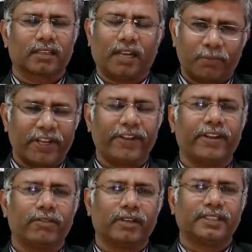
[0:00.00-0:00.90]

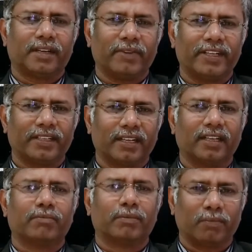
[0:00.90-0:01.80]
காம்படிட்டிவ்
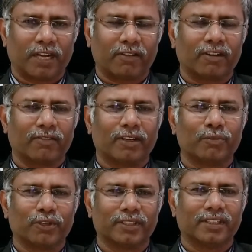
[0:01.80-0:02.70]
எக்ஸாமினேஷனில் மாணவர்கள்
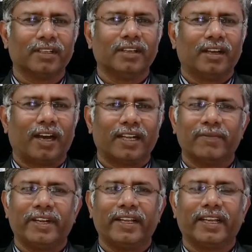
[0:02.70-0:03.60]
வரும்போது
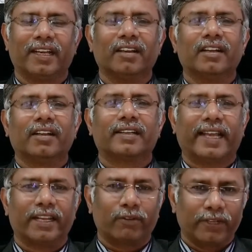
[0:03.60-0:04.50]
ஆட்டோமேட்டிக்காக
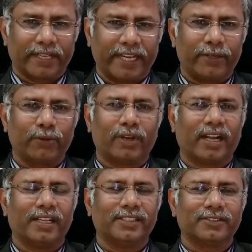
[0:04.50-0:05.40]
டயர் ஒன் டயர் டூ
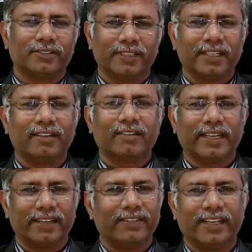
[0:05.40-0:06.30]
காலேஜுக்கும் எங்களுக்கும்
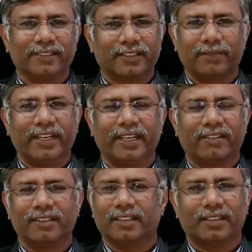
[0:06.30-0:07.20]
என்ன வித்தியாசம் அப்படின்னா
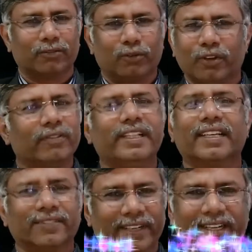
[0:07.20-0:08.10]
வந்து ஒன்றும்
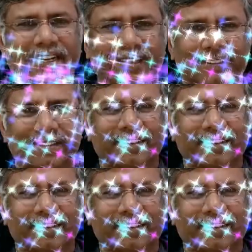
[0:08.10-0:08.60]
வித்தியாசமே கிடையாது